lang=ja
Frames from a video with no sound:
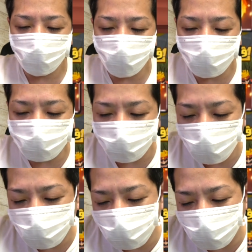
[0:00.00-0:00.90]
なんかさ、な
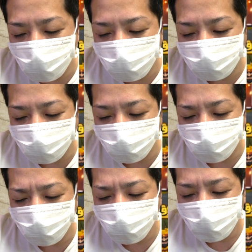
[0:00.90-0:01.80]
んだろう、なんつうのか
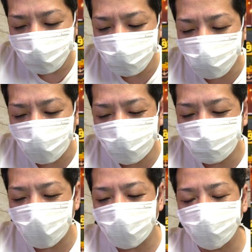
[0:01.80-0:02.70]
な。
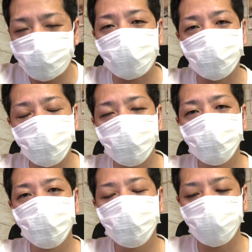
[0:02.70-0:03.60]
玉兵衛の光
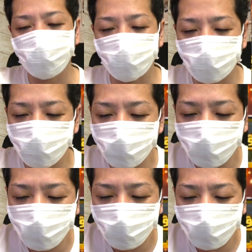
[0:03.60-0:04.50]
何これ
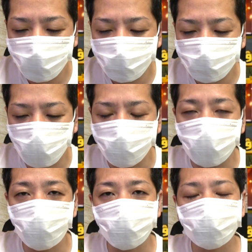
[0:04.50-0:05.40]

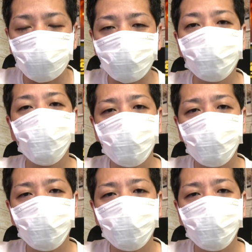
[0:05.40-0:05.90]
卵、卵目